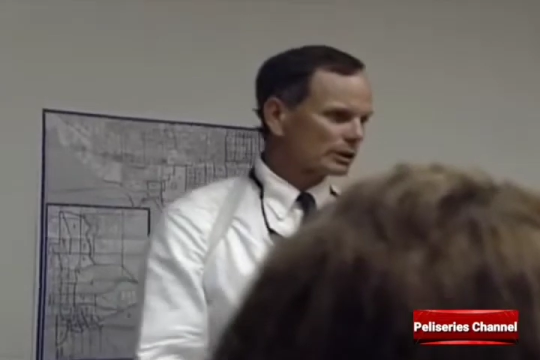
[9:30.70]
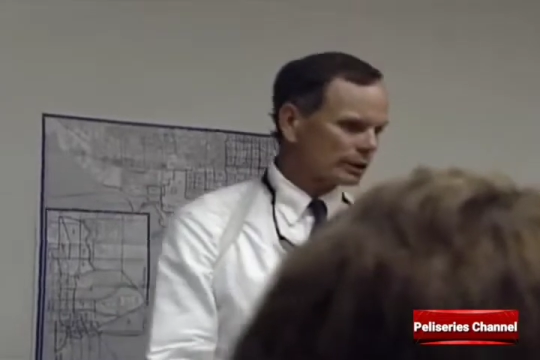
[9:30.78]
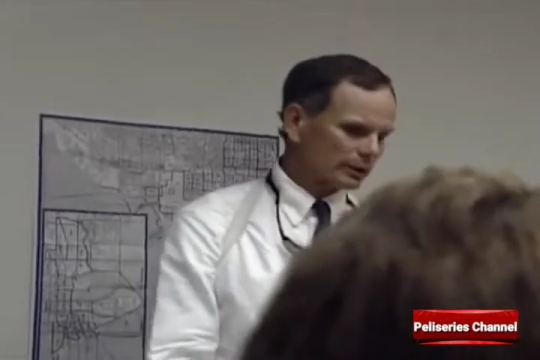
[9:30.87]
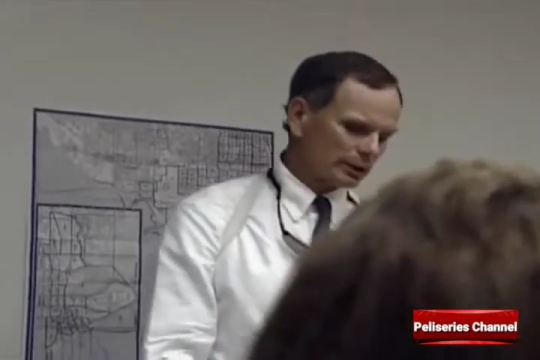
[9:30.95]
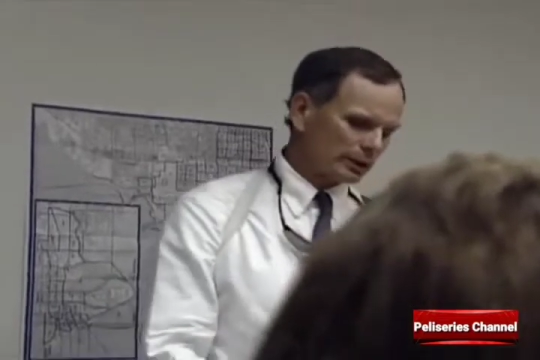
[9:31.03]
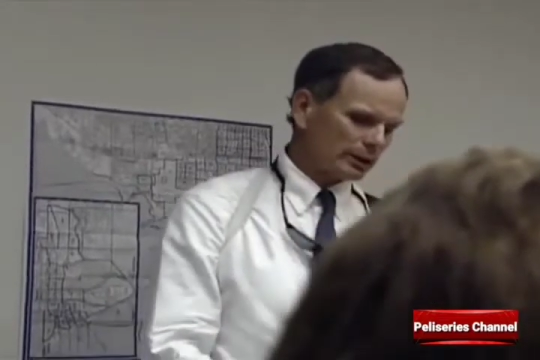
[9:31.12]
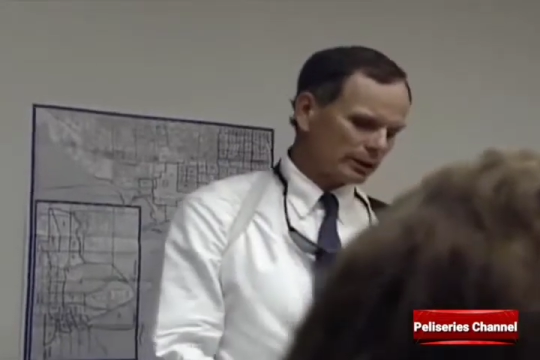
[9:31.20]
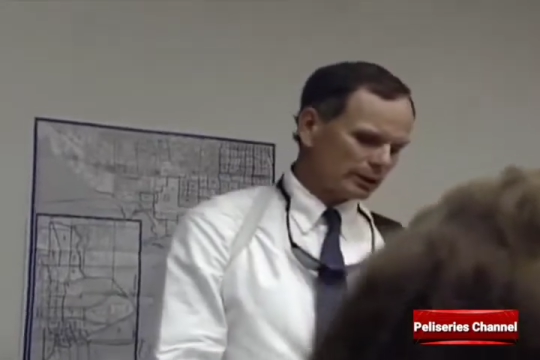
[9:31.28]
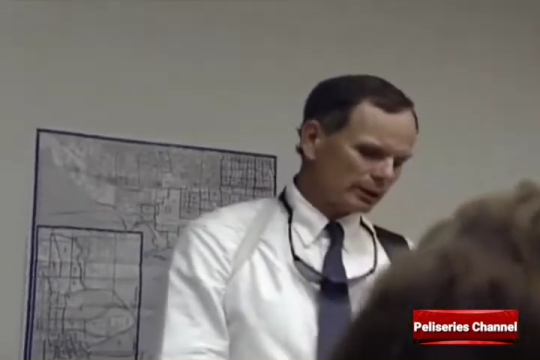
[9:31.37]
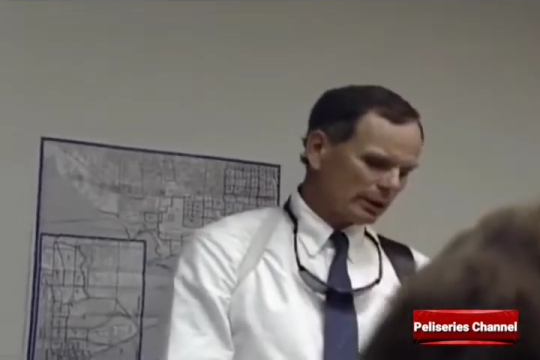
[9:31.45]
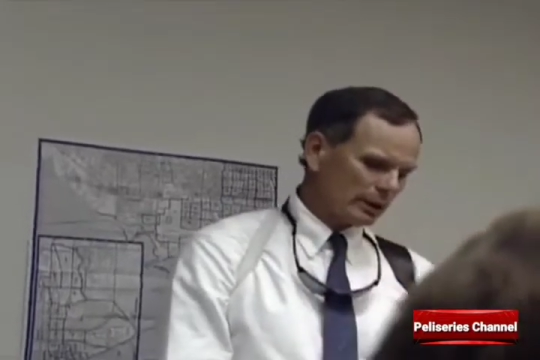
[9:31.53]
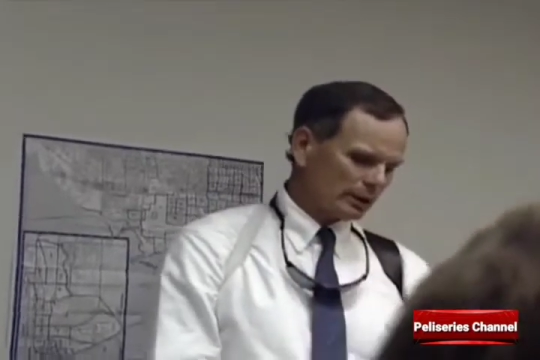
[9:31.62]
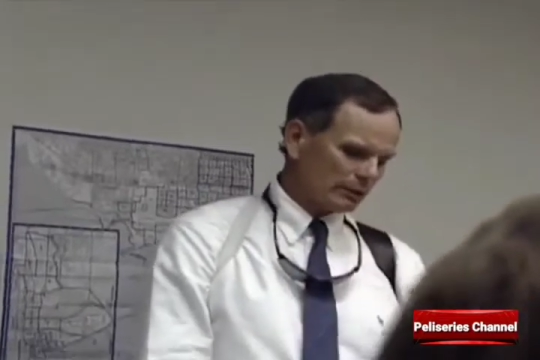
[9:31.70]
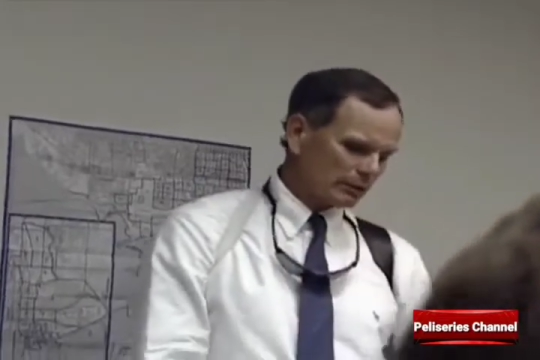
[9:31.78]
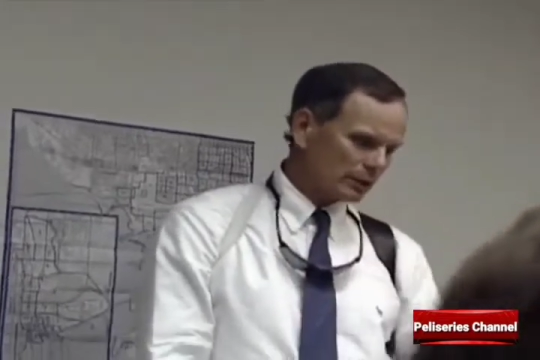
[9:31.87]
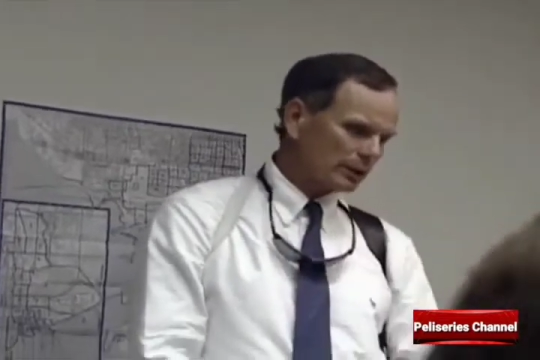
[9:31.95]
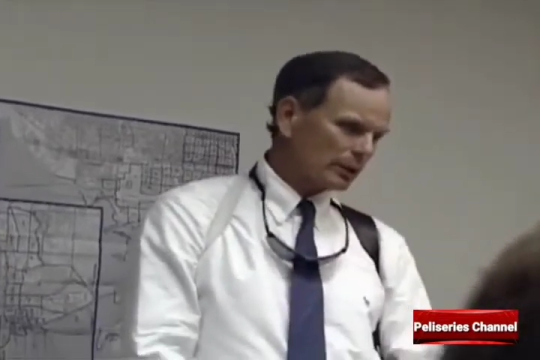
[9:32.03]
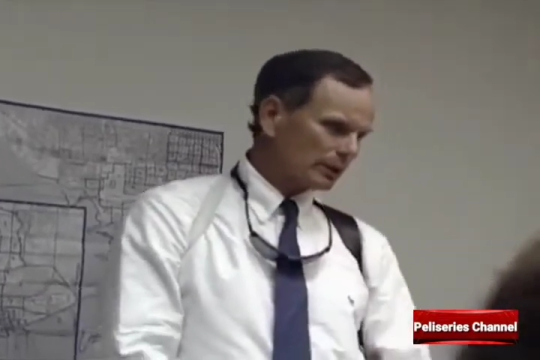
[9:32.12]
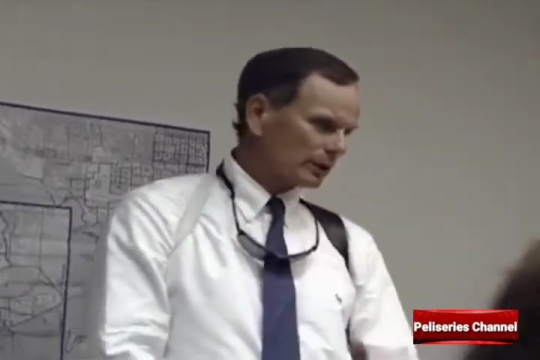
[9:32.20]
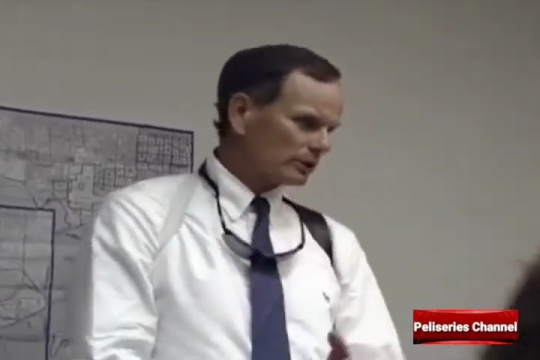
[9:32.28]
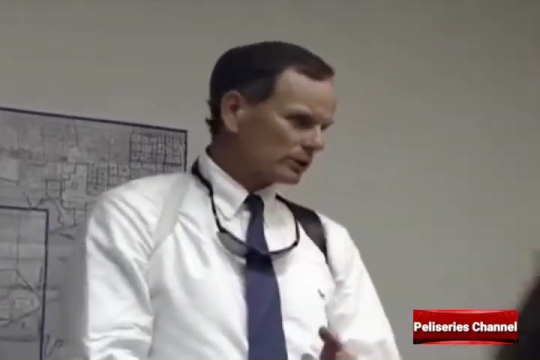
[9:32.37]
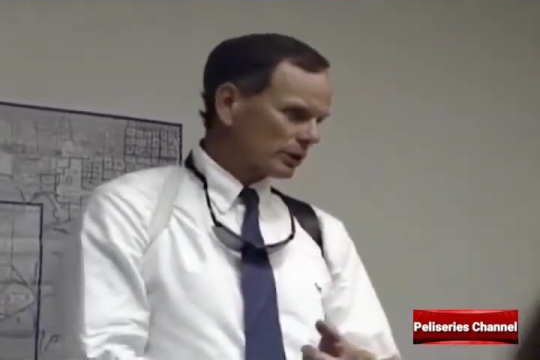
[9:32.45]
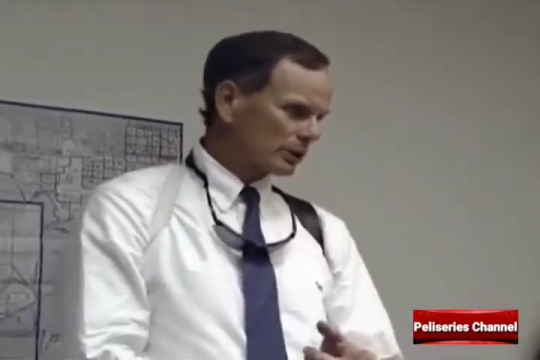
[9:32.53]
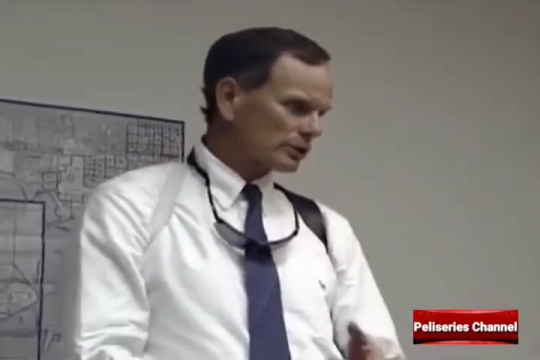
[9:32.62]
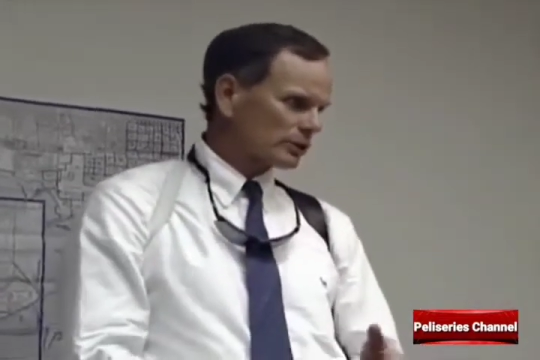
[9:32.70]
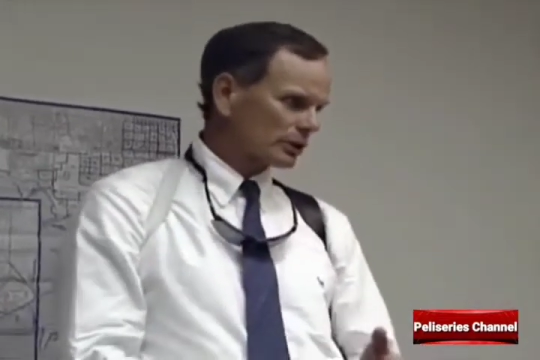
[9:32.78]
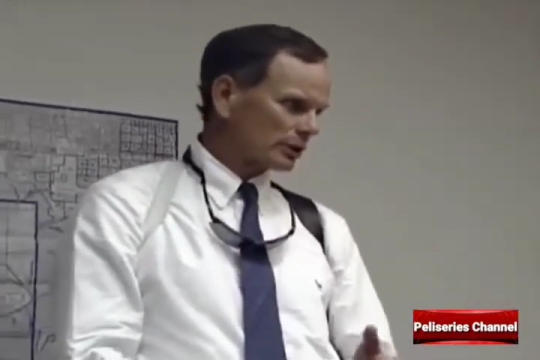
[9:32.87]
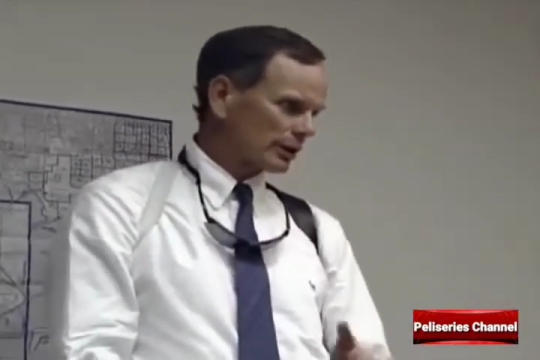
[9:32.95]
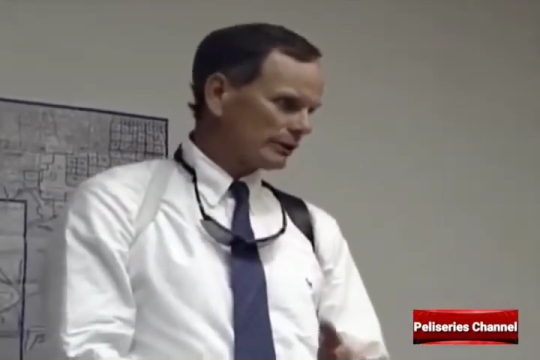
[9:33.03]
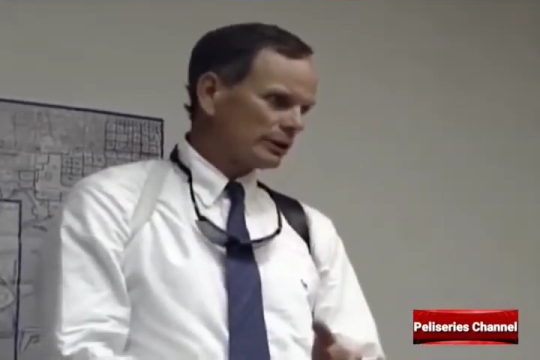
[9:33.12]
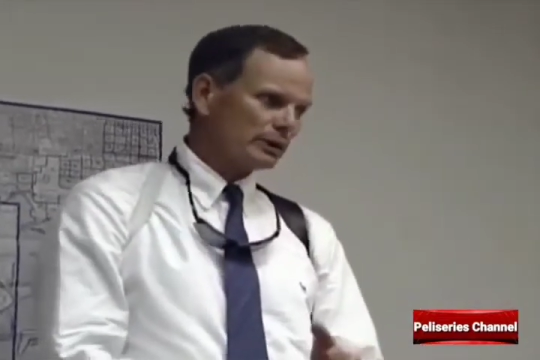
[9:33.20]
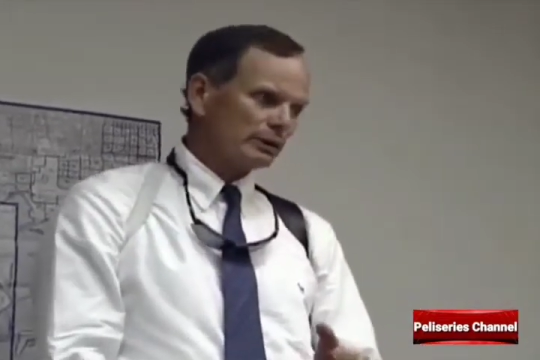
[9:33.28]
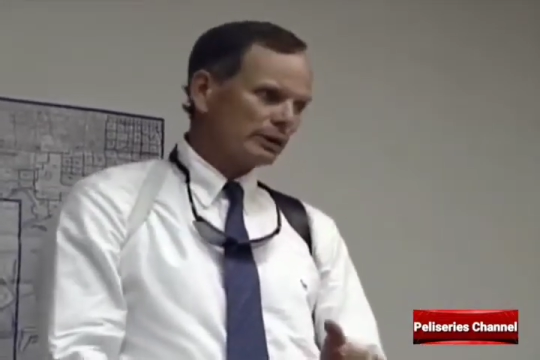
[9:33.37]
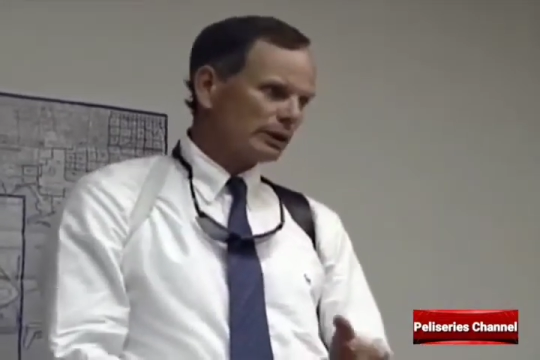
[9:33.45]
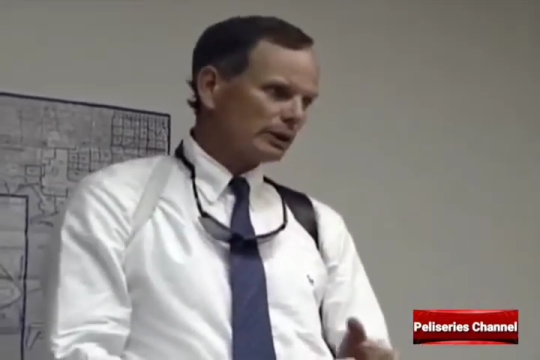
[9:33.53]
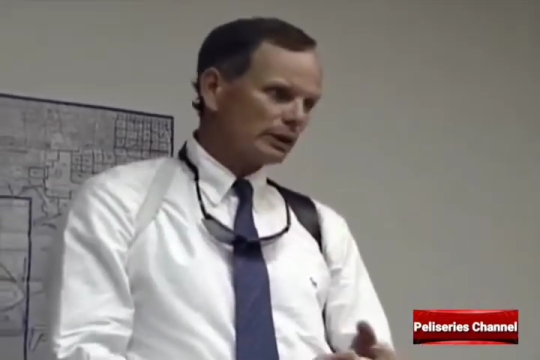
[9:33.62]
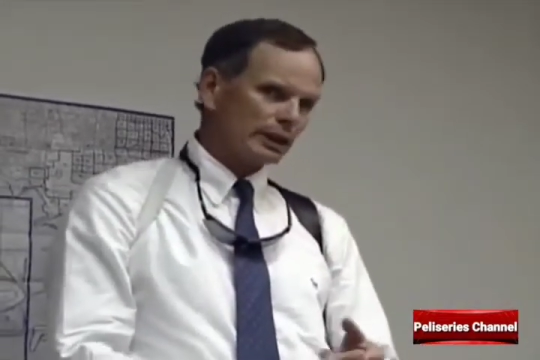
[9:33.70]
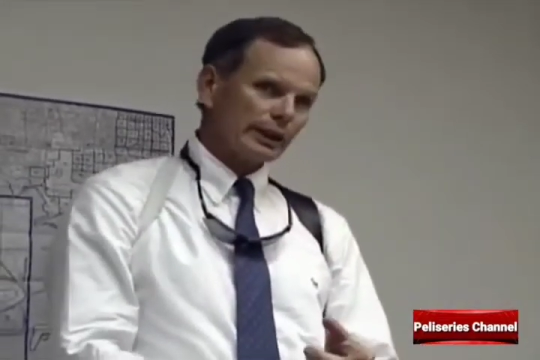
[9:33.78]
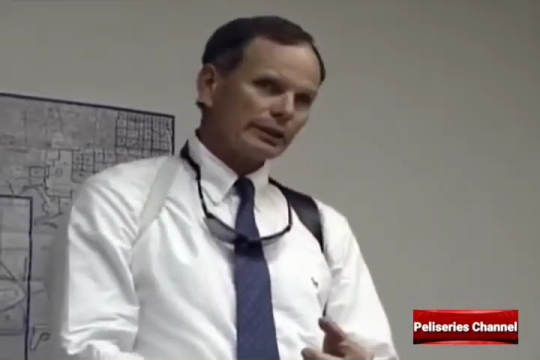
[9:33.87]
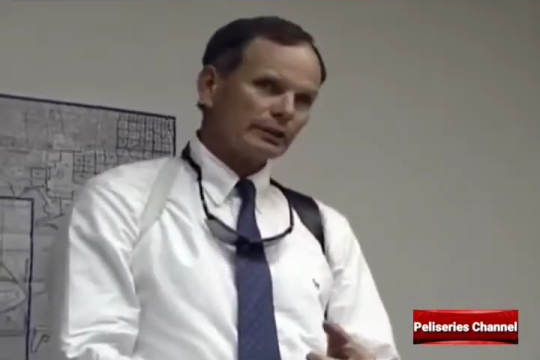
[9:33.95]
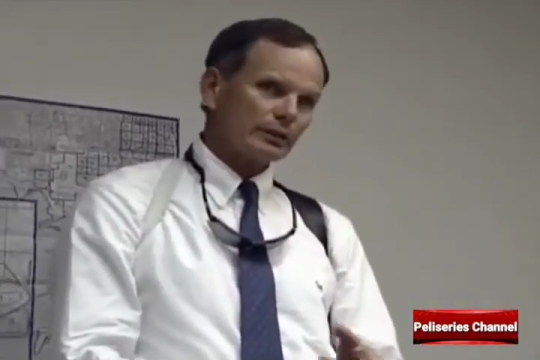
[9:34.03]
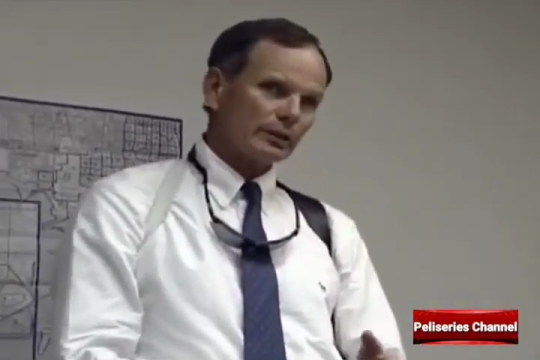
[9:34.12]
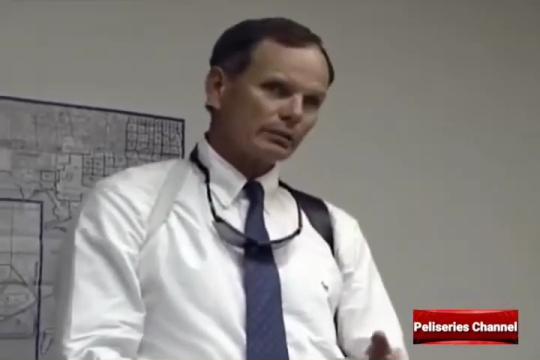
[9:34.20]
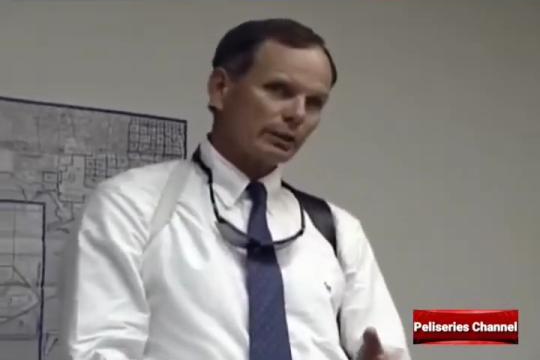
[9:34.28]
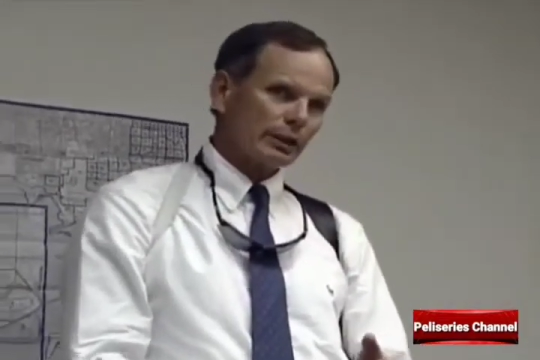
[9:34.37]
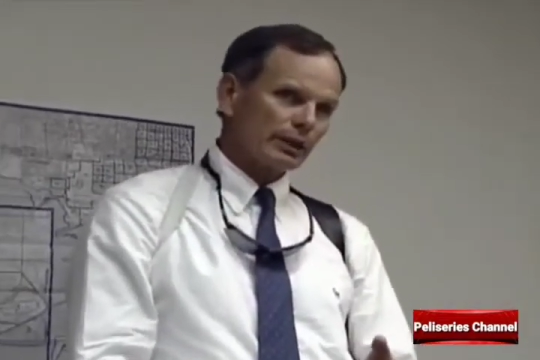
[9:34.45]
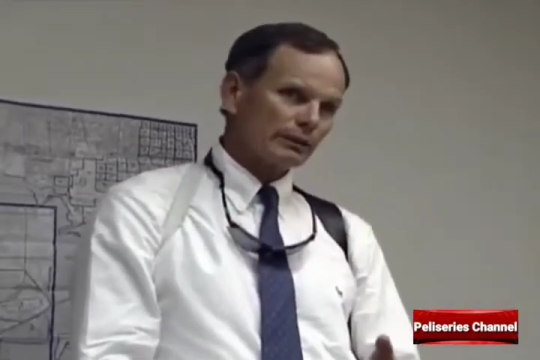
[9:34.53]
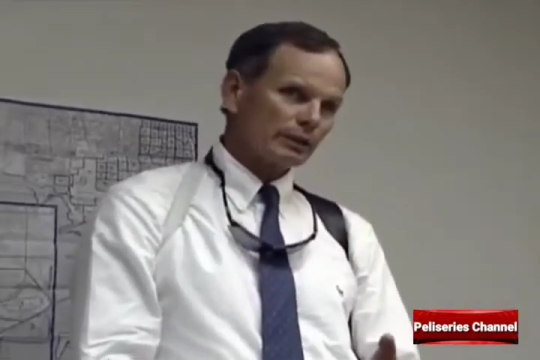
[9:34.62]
Alguien acechaba víctimas en Tampa y podría atacar en cualquier